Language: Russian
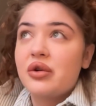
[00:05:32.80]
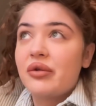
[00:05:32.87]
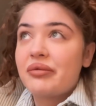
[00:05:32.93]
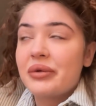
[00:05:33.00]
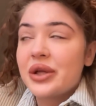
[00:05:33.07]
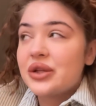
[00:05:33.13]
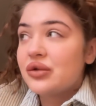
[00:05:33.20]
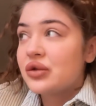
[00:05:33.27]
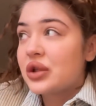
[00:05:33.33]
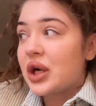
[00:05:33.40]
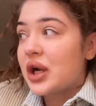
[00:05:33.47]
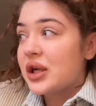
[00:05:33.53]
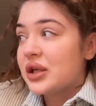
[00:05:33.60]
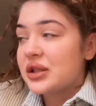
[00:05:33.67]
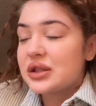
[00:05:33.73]
в 5 утра,
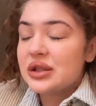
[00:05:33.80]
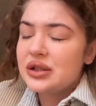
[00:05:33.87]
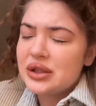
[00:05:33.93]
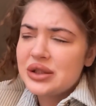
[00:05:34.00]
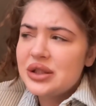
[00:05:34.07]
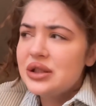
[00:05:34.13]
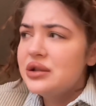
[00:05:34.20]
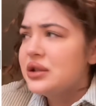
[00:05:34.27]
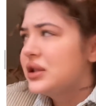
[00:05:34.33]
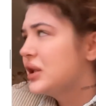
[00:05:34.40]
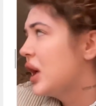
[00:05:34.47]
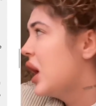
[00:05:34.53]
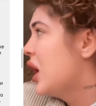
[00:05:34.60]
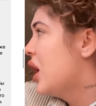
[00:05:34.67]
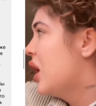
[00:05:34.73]
я согласилась.
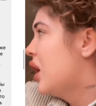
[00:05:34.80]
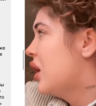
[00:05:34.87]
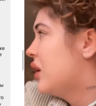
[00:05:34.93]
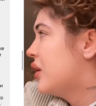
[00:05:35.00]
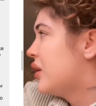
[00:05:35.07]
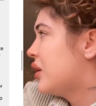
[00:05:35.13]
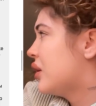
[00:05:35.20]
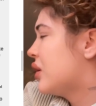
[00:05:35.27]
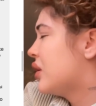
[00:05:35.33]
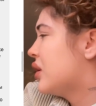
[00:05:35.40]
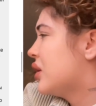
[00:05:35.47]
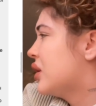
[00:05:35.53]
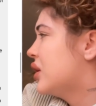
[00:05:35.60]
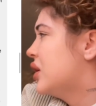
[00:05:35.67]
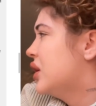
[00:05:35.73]

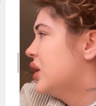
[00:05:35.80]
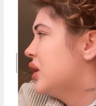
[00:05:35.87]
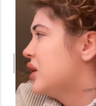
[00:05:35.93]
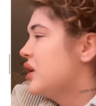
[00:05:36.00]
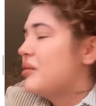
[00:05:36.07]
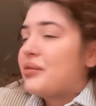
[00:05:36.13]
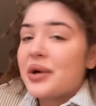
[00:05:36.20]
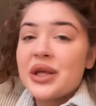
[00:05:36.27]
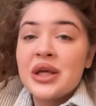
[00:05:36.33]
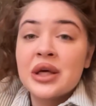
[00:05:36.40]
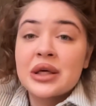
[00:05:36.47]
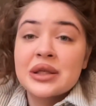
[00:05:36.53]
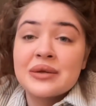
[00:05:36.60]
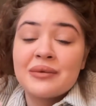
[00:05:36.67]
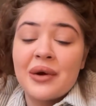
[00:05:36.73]
Э, и
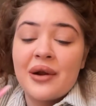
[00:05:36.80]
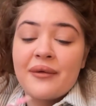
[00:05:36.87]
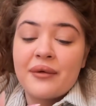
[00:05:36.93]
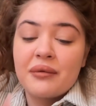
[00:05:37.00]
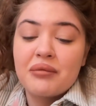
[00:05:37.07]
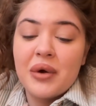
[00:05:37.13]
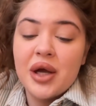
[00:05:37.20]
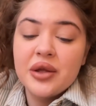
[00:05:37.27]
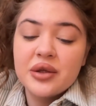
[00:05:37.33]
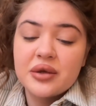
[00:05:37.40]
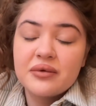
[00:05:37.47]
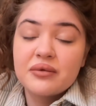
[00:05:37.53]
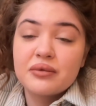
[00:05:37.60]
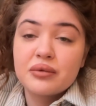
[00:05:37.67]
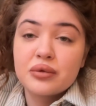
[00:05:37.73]
поехать в Альфа-банк,
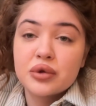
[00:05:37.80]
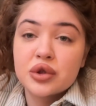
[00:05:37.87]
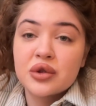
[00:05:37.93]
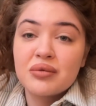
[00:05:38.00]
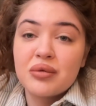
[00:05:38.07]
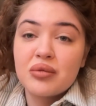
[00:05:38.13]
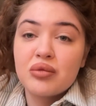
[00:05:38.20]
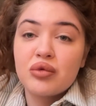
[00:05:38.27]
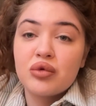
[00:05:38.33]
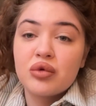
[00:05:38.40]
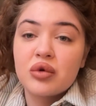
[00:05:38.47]
чтобы ему